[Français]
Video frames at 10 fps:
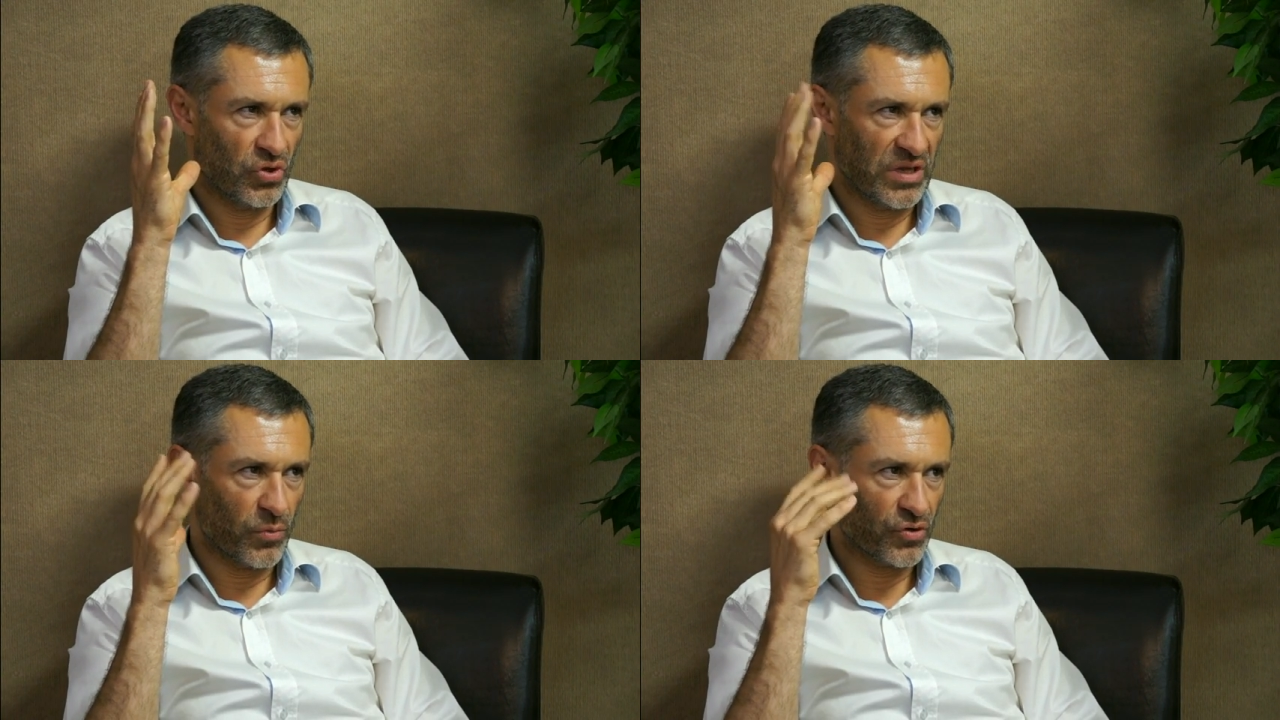
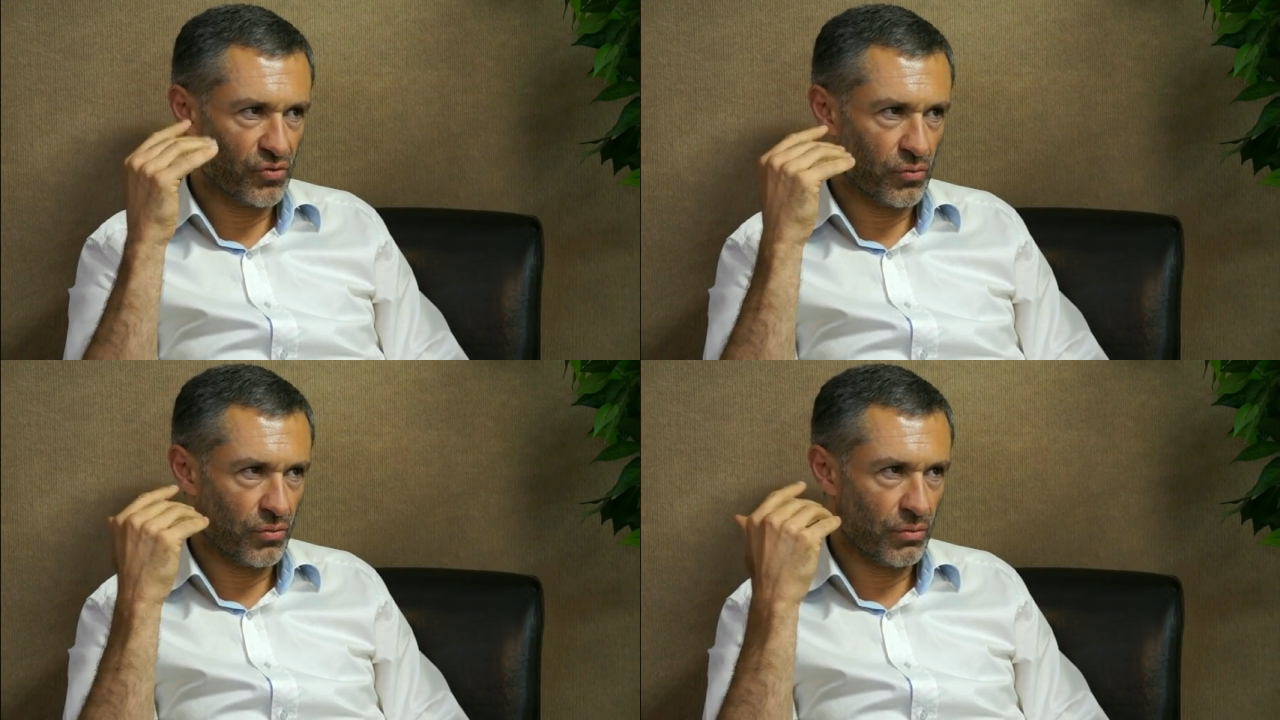
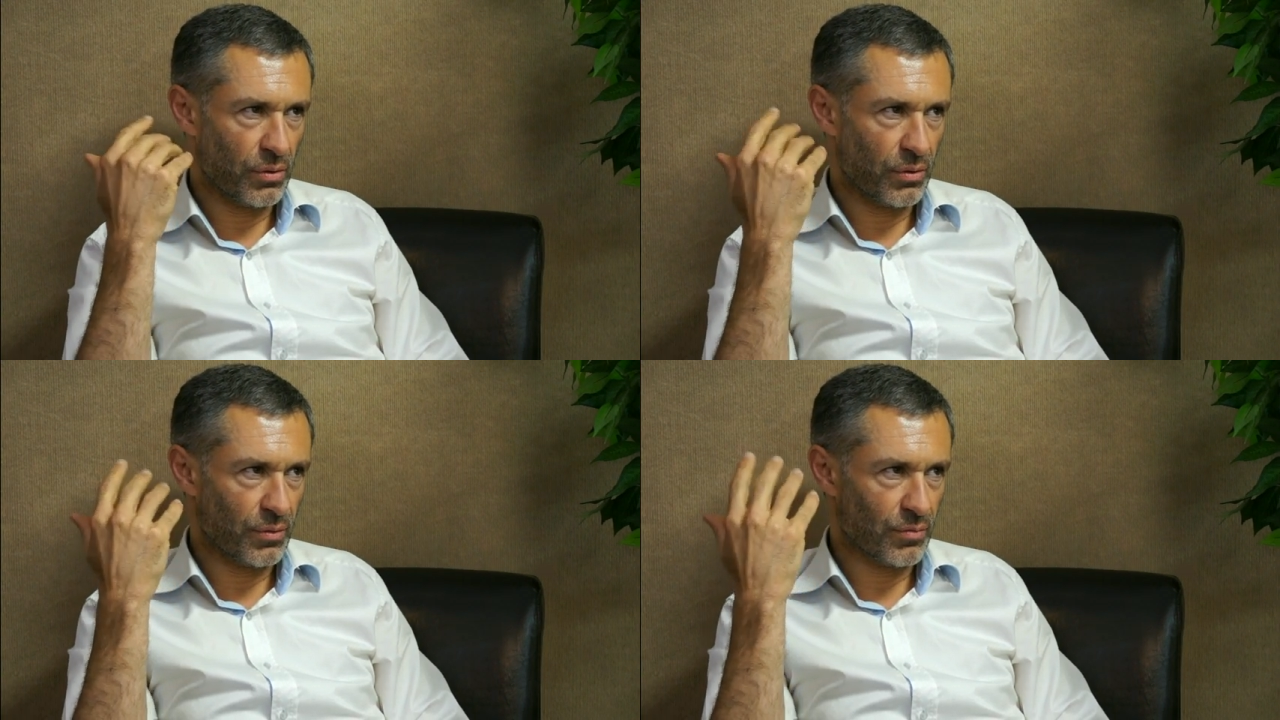dimension
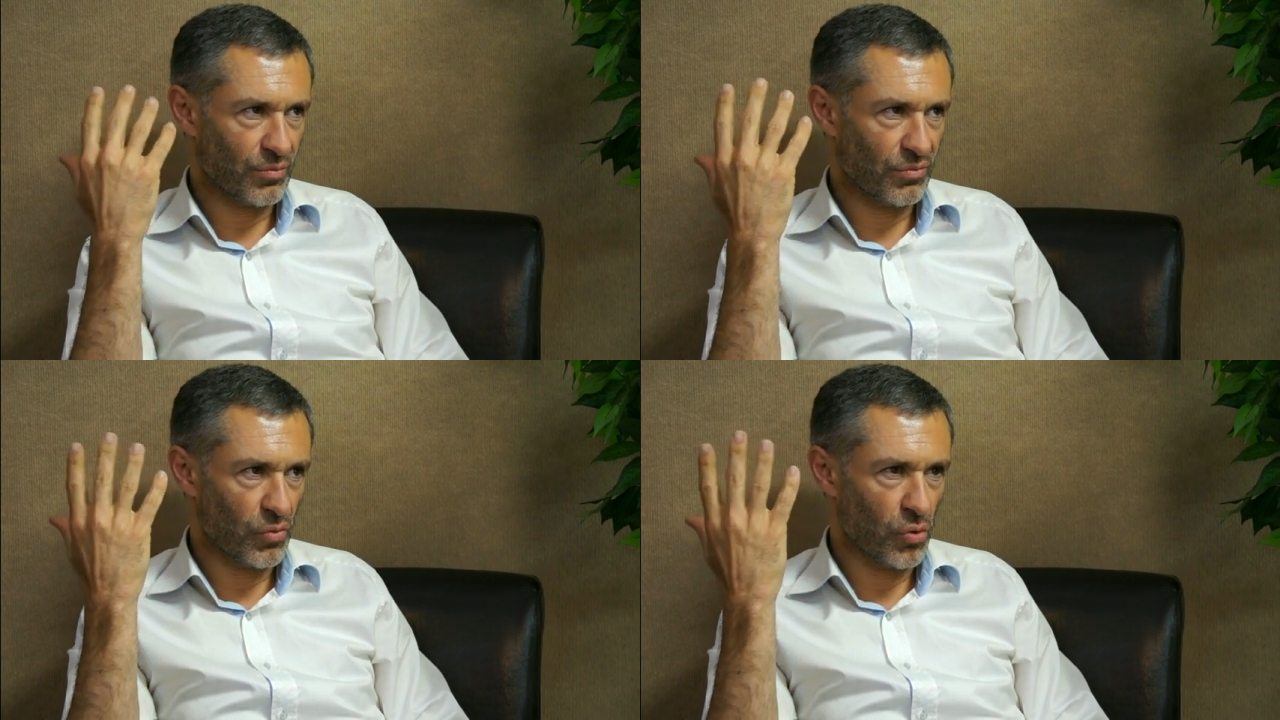euh,
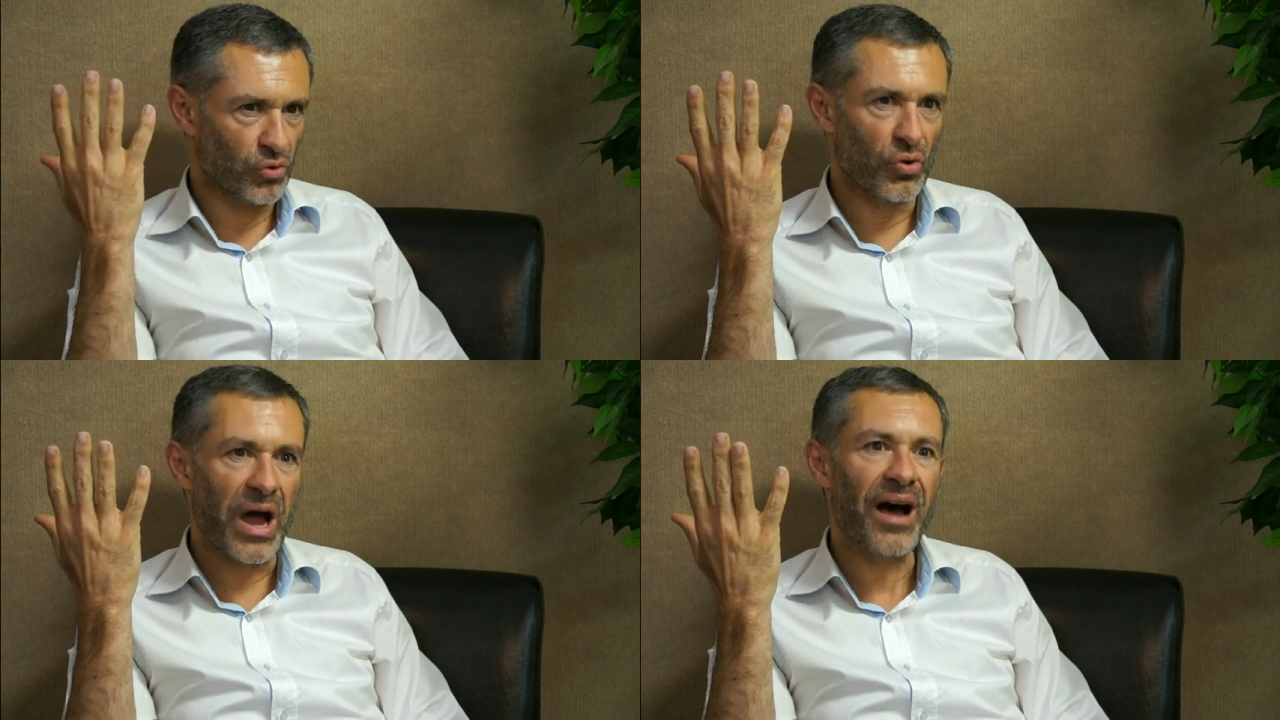
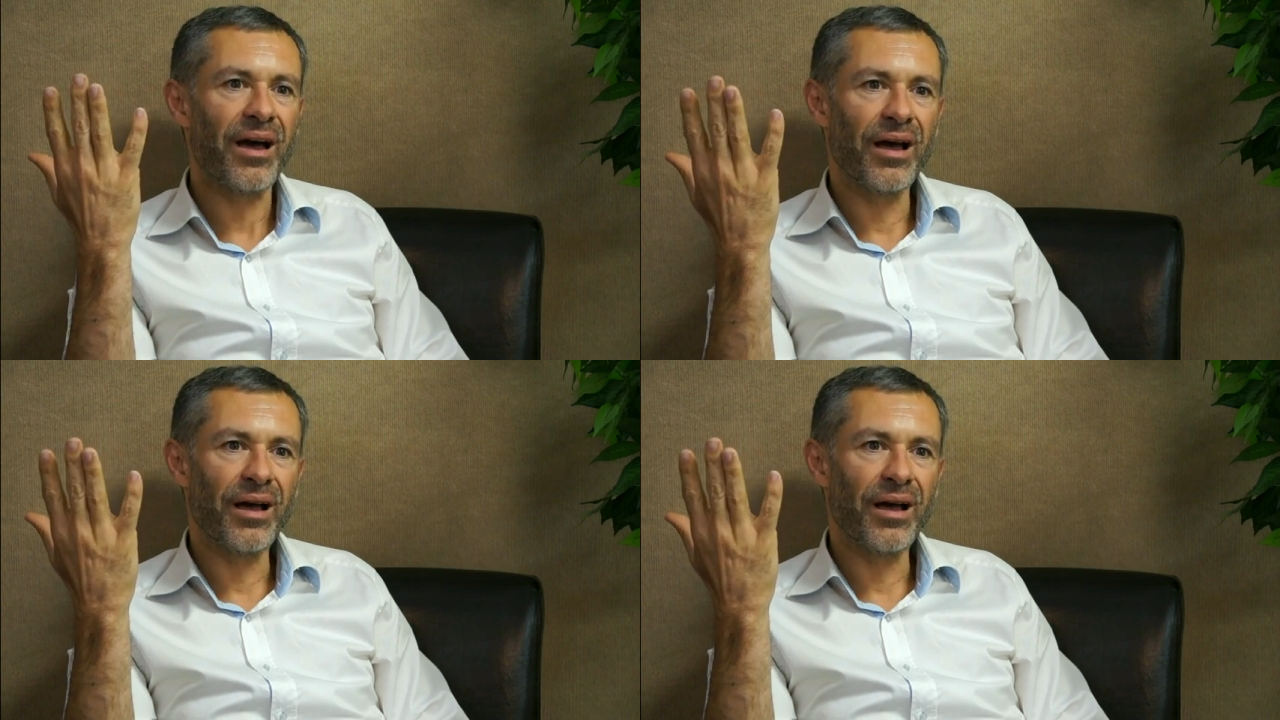au-delà.